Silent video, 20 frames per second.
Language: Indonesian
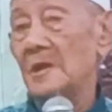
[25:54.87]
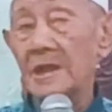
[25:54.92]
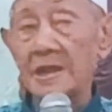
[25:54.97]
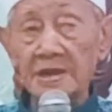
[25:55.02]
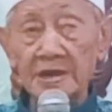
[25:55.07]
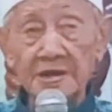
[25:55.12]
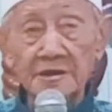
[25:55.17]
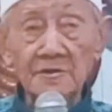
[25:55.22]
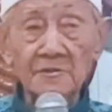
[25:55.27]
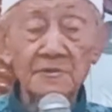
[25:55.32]

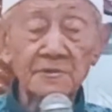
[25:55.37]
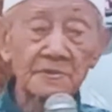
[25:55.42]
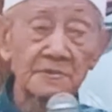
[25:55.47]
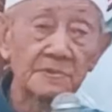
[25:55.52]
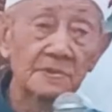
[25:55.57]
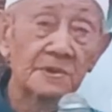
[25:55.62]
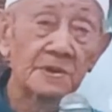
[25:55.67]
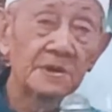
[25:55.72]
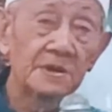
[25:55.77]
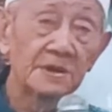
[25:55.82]
Bareno,
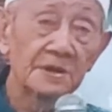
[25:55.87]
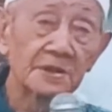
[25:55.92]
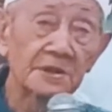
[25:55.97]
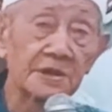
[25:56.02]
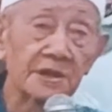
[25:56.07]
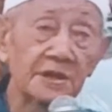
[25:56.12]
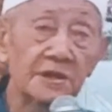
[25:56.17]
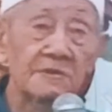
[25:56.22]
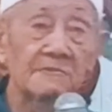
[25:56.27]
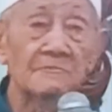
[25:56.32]

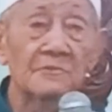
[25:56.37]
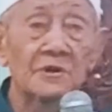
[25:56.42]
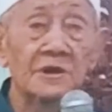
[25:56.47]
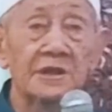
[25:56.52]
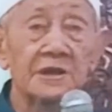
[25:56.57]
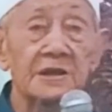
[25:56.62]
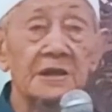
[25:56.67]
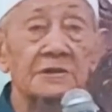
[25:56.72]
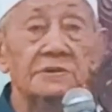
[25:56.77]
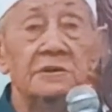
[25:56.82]
Nggih
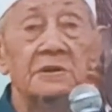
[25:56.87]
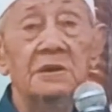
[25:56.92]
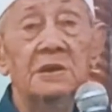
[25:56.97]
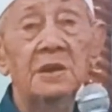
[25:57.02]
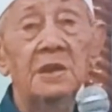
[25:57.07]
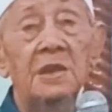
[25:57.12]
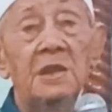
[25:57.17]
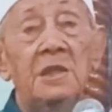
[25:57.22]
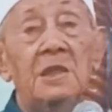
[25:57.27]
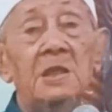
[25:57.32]
malaikat.
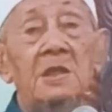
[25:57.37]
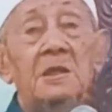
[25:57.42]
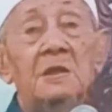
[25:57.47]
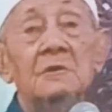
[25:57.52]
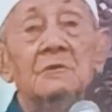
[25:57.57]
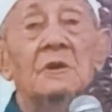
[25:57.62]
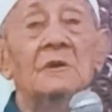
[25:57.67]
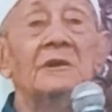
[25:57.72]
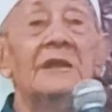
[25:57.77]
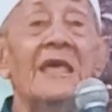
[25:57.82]

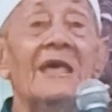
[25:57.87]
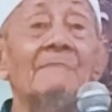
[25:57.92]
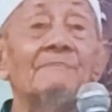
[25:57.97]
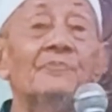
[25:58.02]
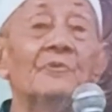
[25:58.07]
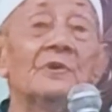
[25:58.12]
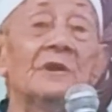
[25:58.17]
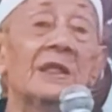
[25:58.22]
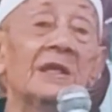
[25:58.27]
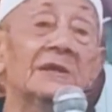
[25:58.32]
Kon
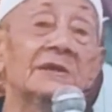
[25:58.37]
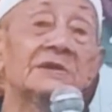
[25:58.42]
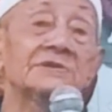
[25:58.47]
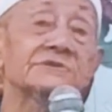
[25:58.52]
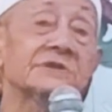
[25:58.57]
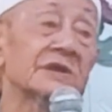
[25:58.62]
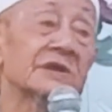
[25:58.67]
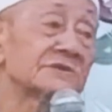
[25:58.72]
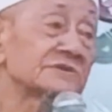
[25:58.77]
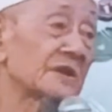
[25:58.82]
lapor
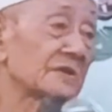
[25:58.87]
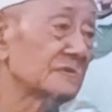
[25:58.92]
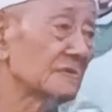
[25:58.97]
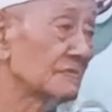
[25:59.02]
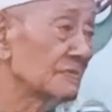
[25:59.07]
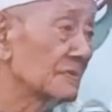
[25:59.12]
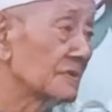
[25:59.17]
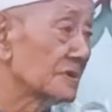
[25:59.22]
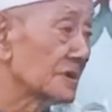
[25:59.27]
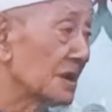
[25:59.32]
nangis ngetan
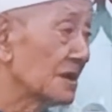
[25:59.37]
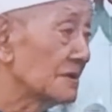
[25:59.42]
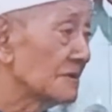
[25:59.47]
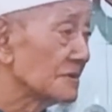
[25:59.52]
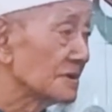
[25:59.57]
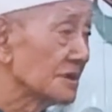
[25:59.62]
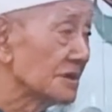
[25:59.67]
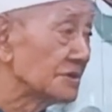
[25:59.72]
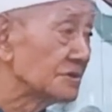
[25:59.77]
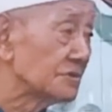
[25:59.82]
ngulon
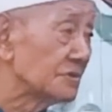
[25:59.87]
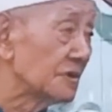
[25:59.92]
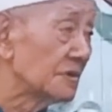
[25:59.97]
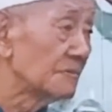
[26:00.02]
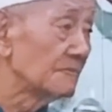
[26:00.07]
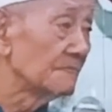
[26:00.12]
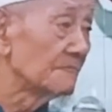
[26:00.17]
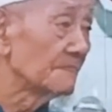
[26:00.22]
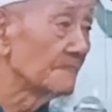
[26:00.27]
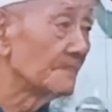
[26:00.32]
ngalor
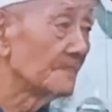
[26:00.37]
ngidul.